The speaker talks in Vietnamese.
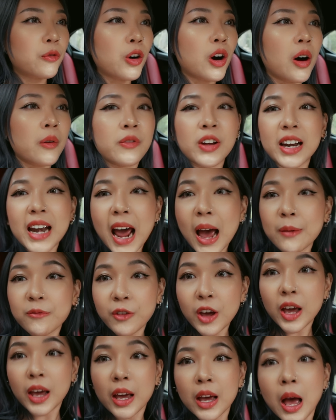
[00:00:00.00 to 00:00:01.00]
vừa ở Việt Nam
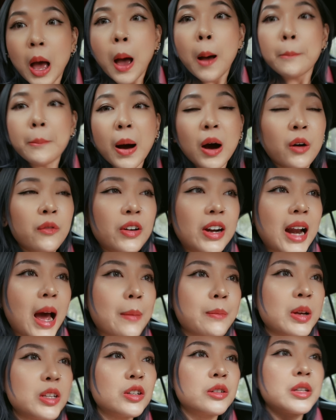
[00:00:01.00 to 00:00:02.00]
về Mà ở Việt
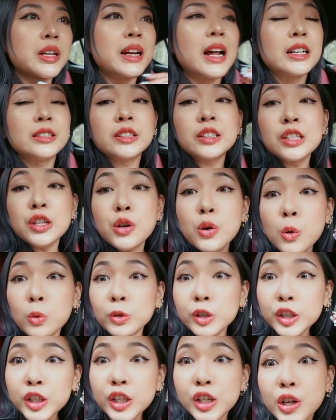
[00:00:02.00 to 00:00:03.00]
Nam bây giờ thì đang siêu
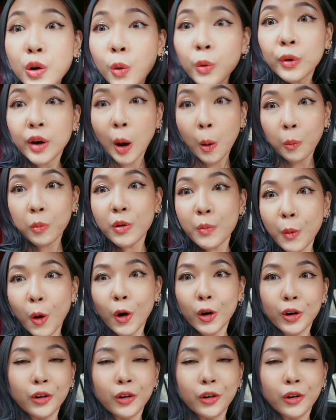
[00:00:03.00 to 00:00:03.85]
siêu nóng với mọi